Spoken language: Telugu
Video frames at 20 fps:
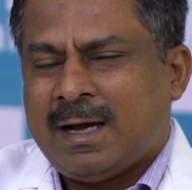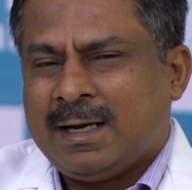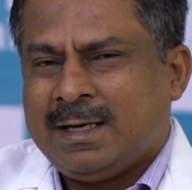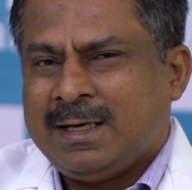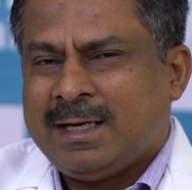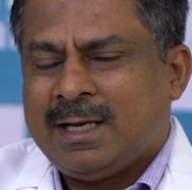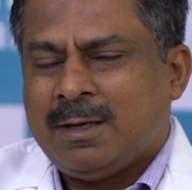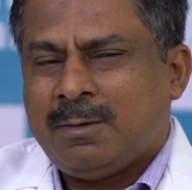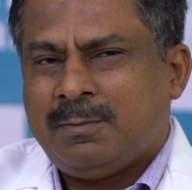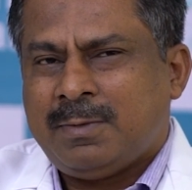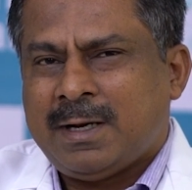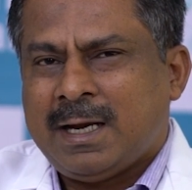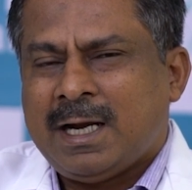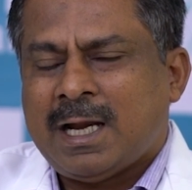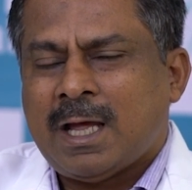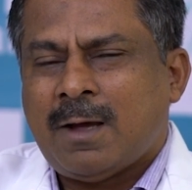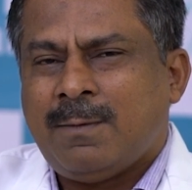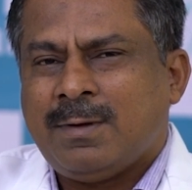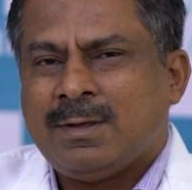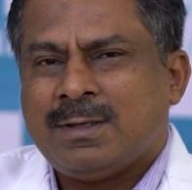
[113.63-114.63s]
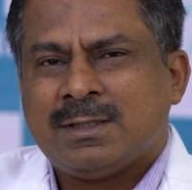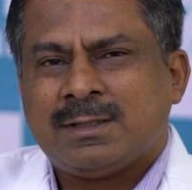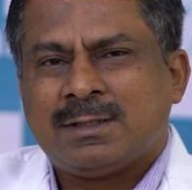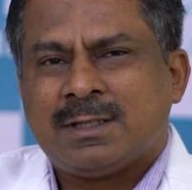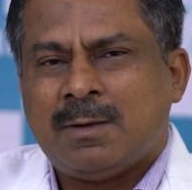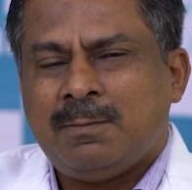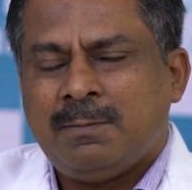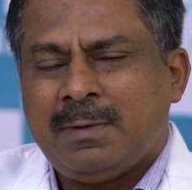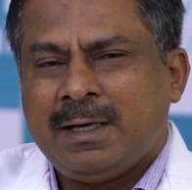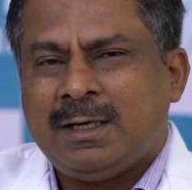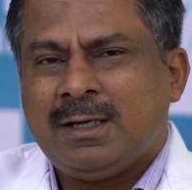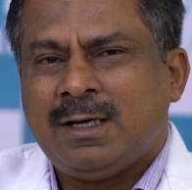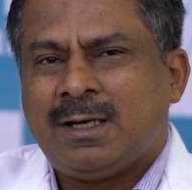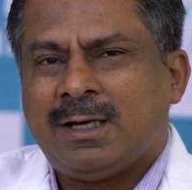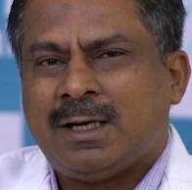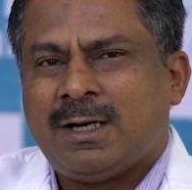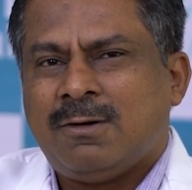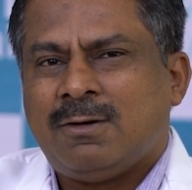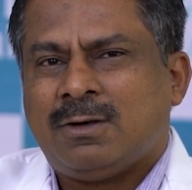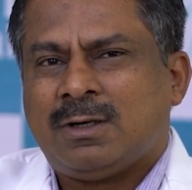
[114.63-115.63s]
అన్ని బ్రెయిన్ డ్యామేజెస్ కంప్లీట్గా
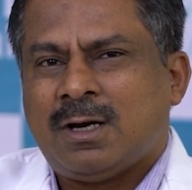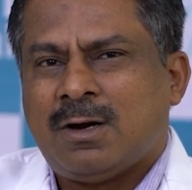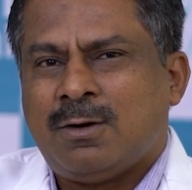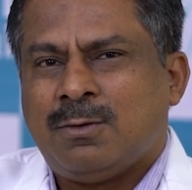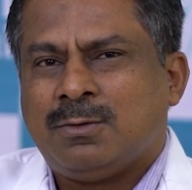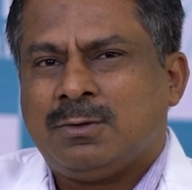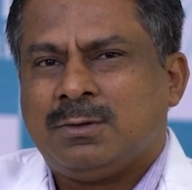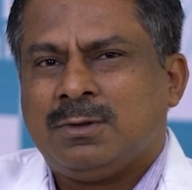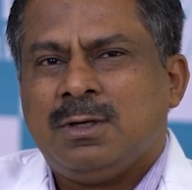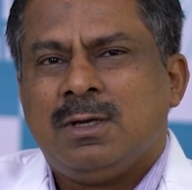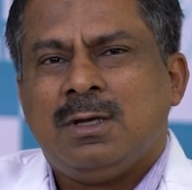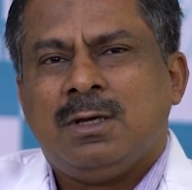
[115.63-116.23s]
రికవర్ కావు